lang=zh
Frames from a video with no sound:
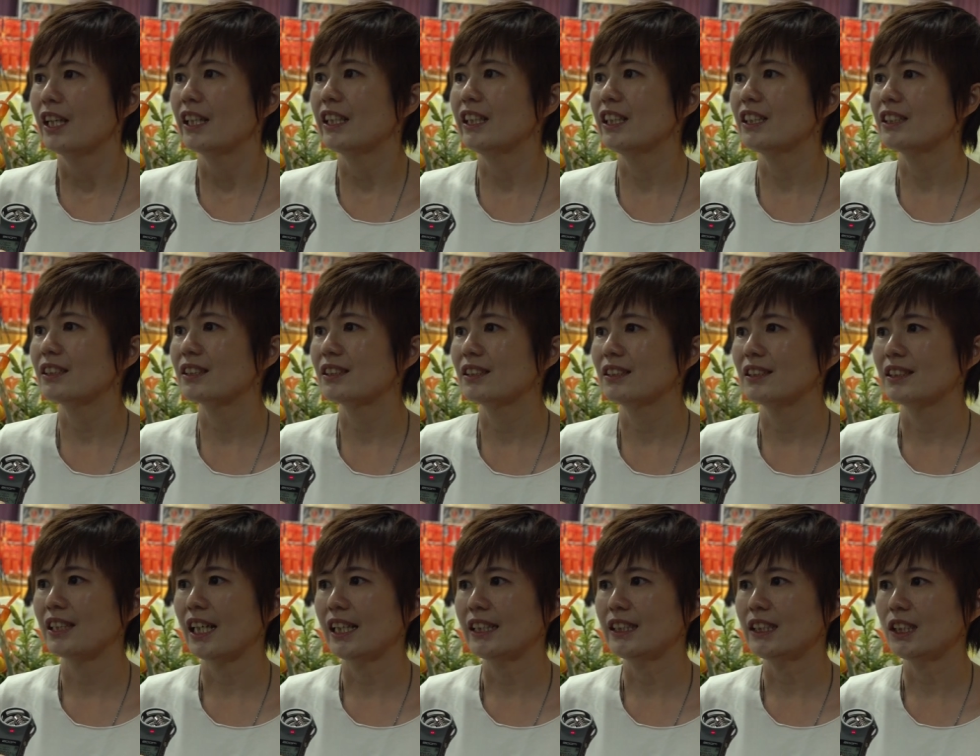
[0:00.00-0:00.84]
第二
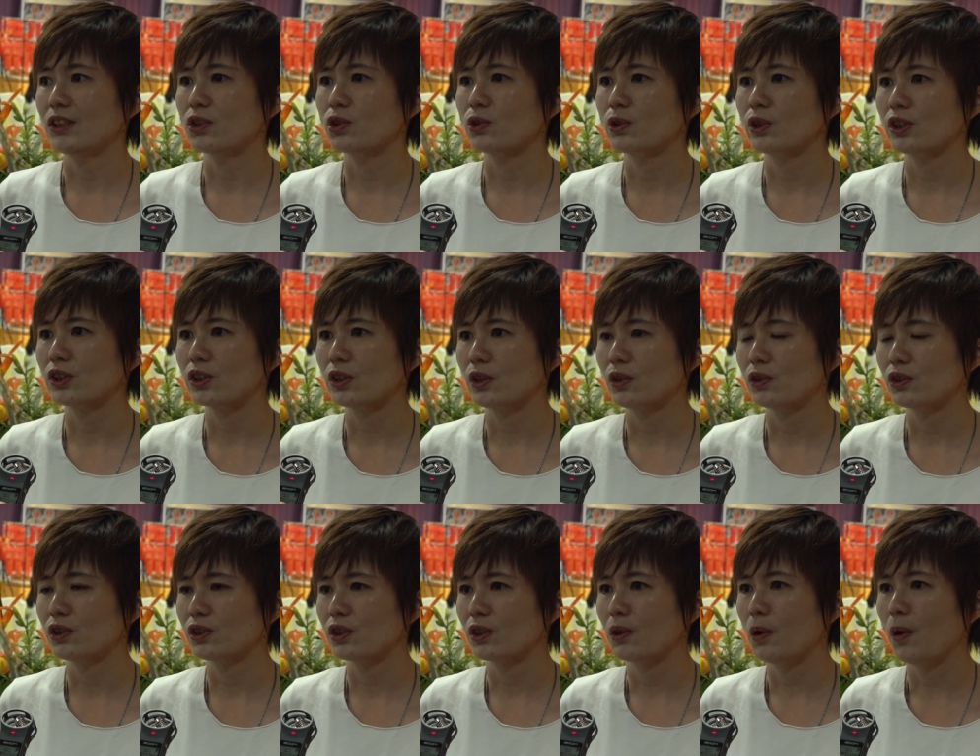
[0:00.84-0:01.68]
次再接触的时
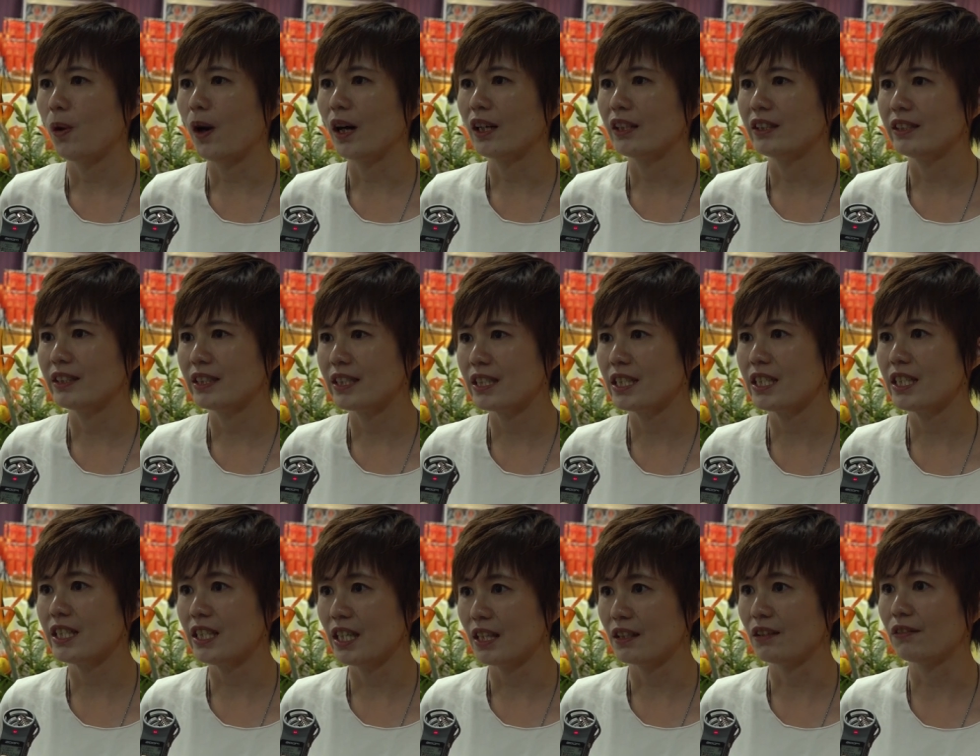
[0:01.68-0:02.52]
候就是华人
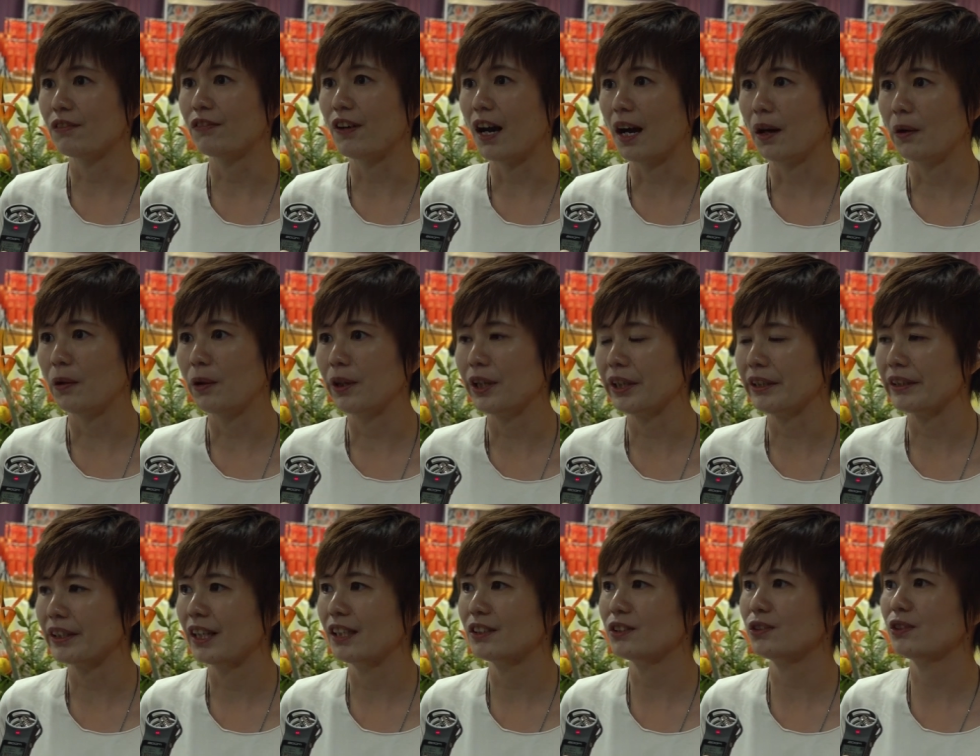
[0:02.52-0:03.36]
企业的法
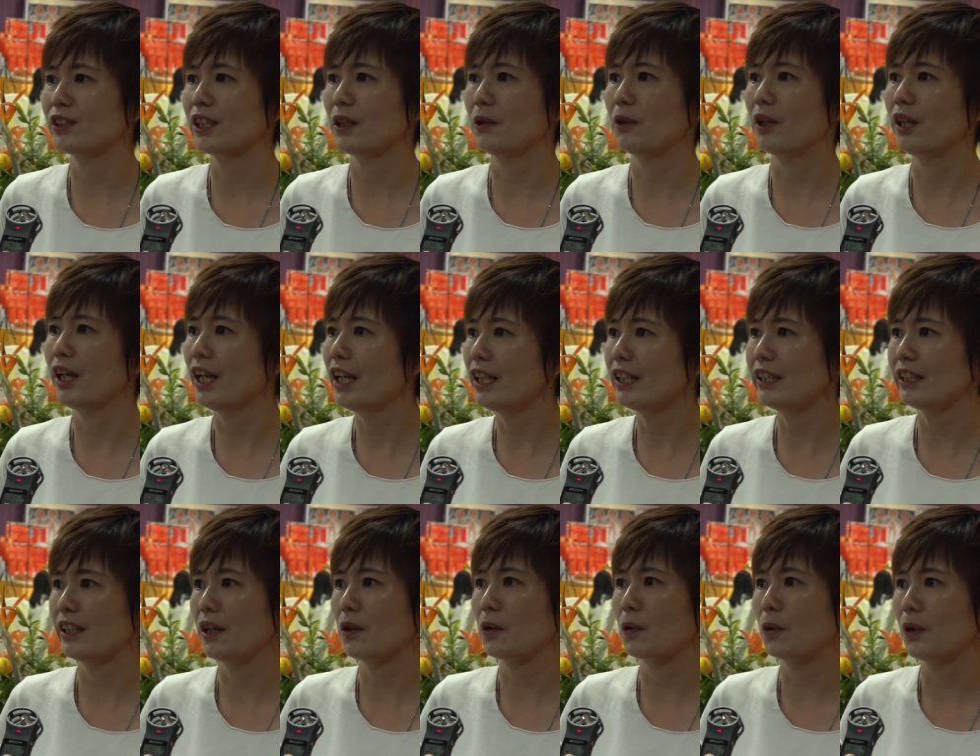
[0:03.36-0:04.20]
会，他就叫我哎
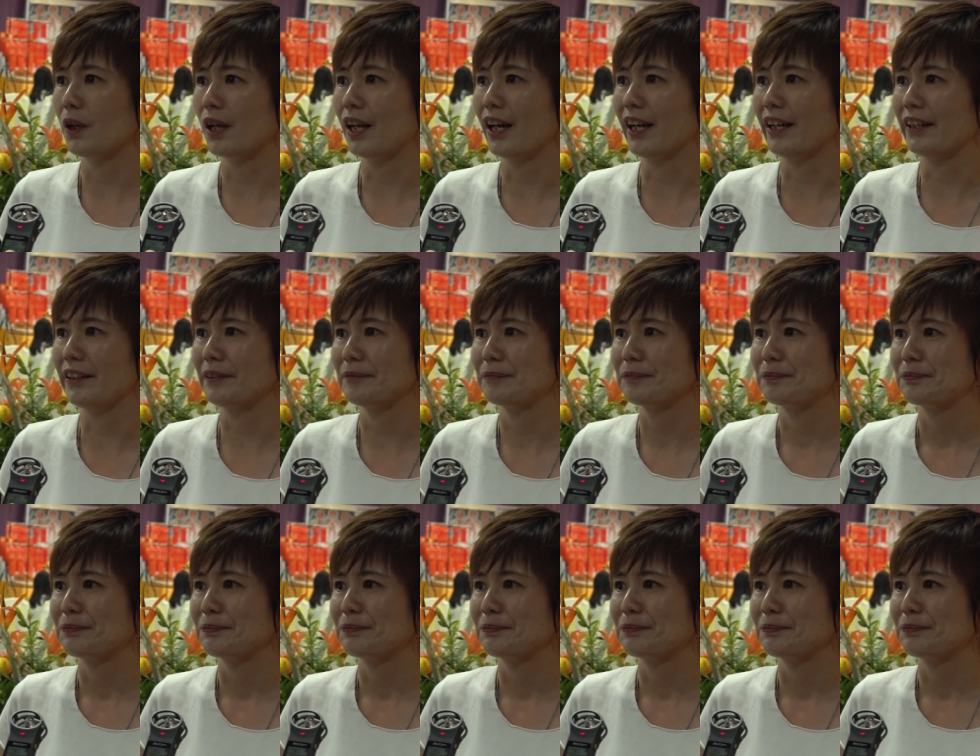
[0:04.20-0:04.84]
你要过来，